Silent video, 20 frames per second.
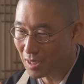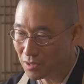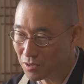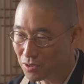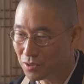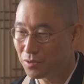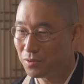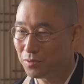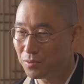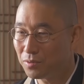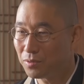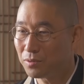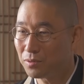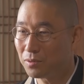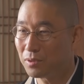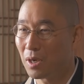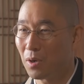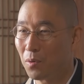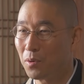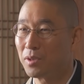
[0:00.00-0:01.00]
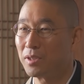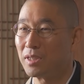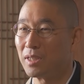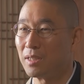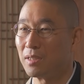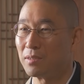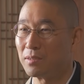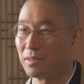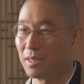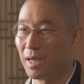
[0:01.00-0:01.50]
修復が起き
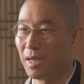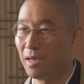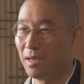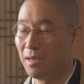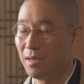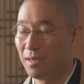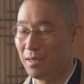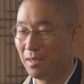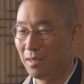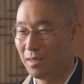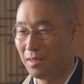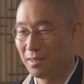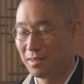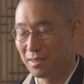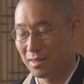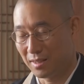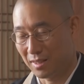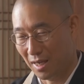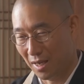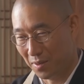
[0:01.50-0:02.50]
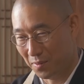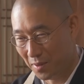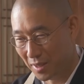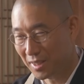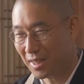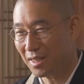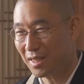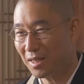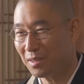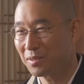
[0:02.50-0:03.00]
てですね、時間
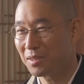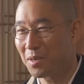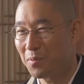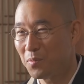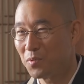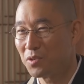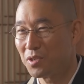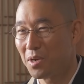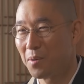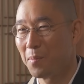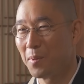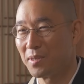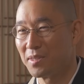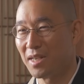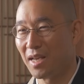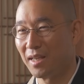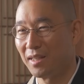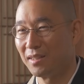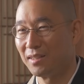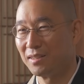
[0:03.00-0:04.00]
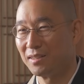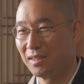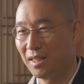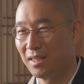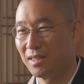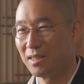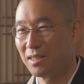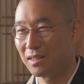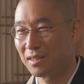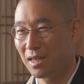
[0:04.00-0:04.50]
はかかるかもしれません。
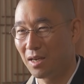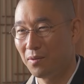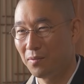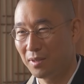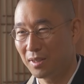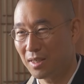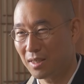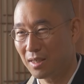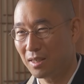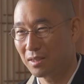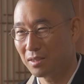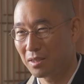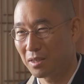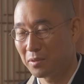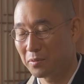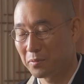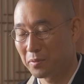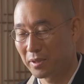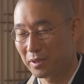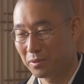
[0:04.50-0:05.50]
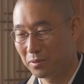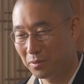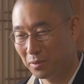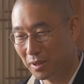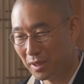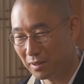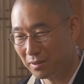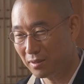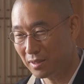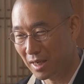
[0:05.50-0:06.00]
ね、時間はかかるかもしれない。
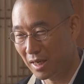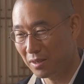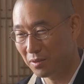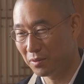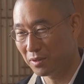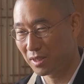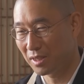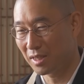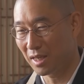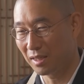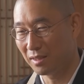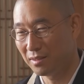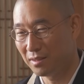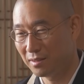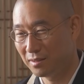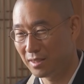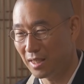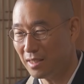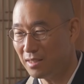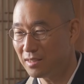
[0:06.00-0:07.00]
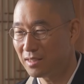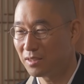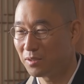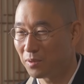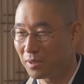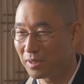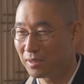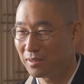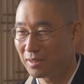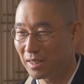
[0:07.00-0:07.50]
どれぐらいの期間、全治
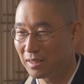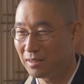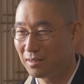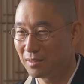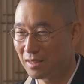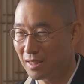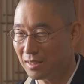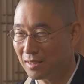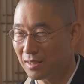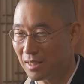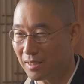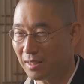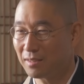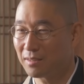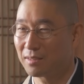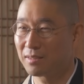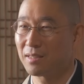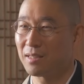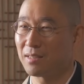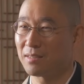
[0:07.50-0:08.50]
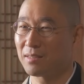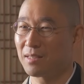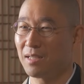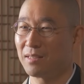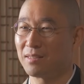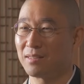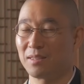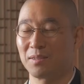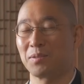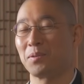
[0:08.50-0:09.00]
どれ、何何ヶ月です
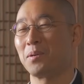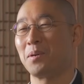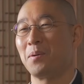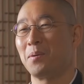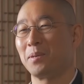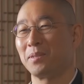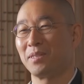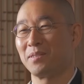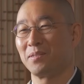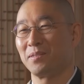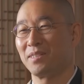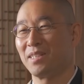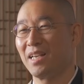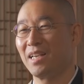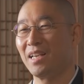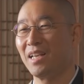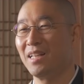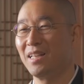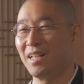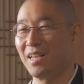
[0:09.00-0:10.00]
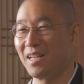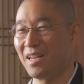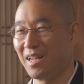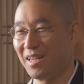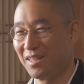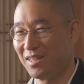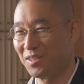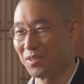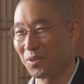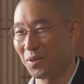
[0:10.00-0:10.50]
かって、それは私は宣言でき
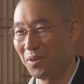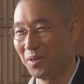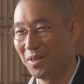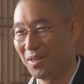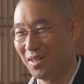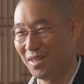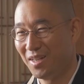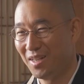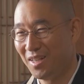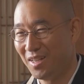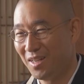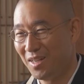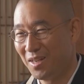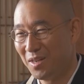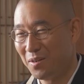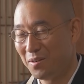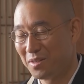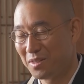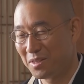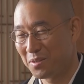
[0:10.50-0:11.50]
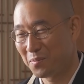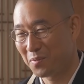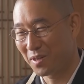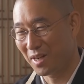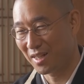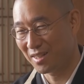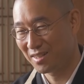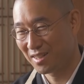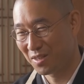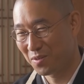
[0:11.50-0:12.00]
ないんですよ。私も
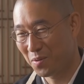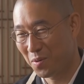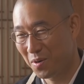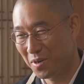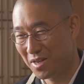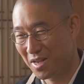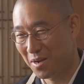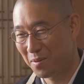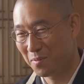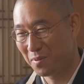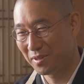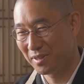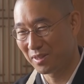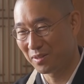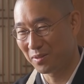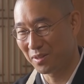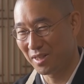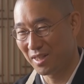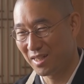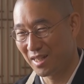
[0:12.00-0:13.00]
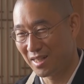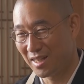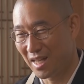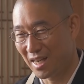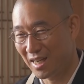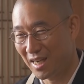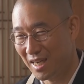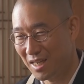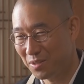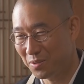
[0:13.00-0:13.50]
かつて恋に破れた時にね
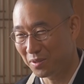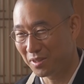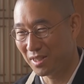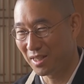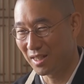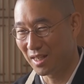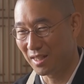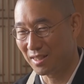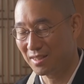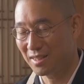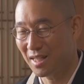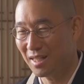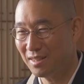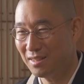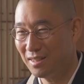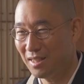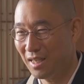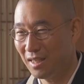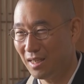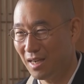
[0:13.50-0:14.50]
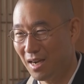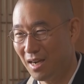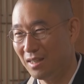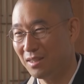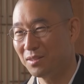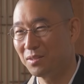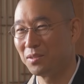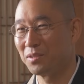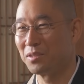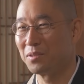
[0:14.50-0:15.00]
長い時でね3年
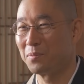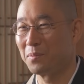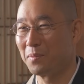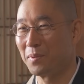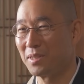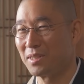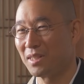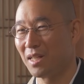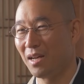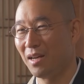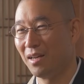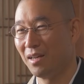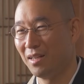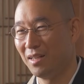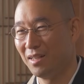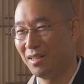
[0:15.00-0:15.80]
半苦しみました